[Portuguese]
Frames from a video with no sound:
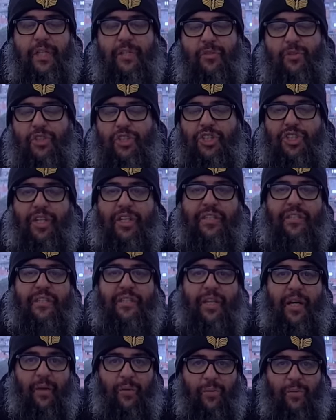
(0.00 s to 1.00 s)
Tanto de
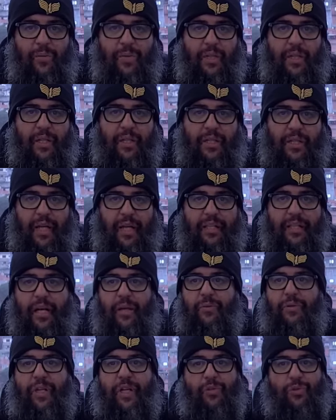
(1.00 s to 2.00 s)
gestão, né,
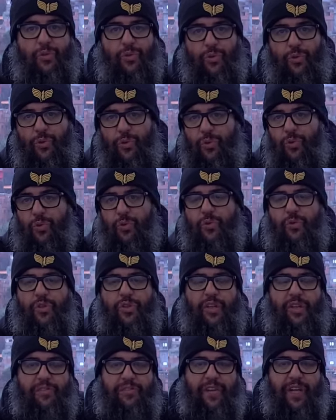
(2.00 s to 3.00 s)
da Onda Sul,
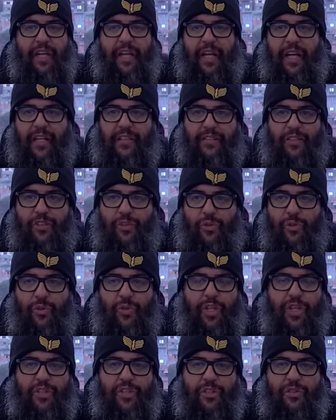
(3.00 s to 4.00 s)
do Interferência, de
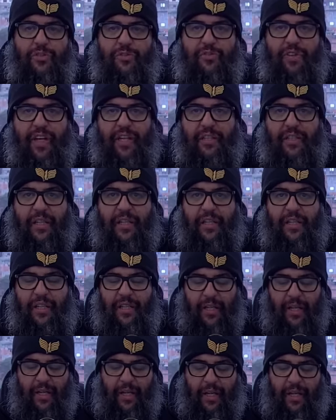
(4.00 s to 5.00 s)
tudo que a gente inventa
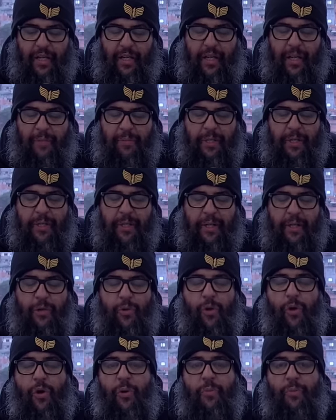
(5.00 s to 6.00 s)
aqui, né,
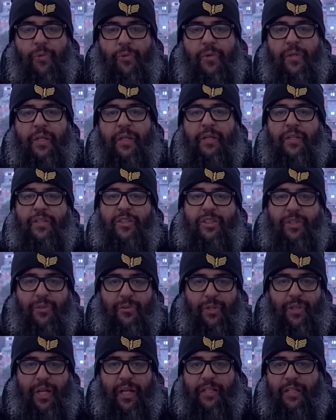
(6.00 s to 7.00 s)
como de
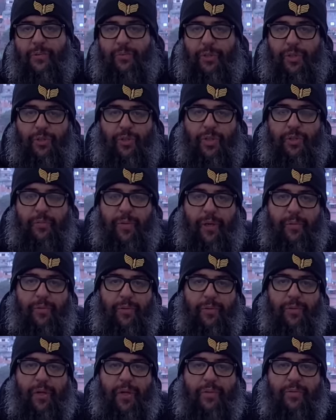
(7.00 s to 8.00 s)
cuidar das pessoas
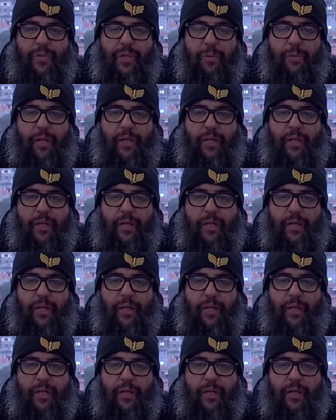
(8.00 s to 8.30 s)
mesmo, o, o